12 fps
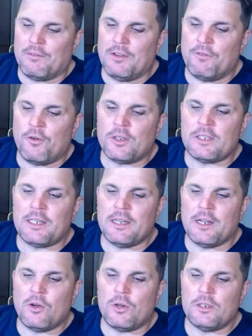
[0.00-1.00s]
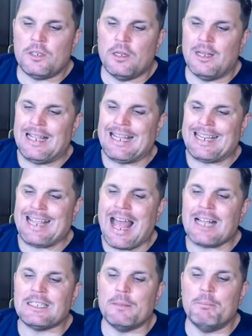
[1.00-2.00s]
Die Vorteile der
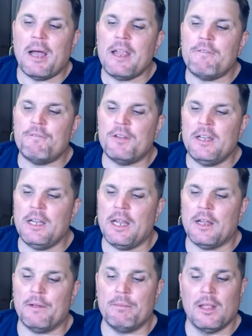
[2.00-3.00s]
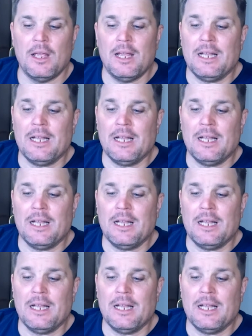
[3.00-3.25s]
Goldkarte bei Finnair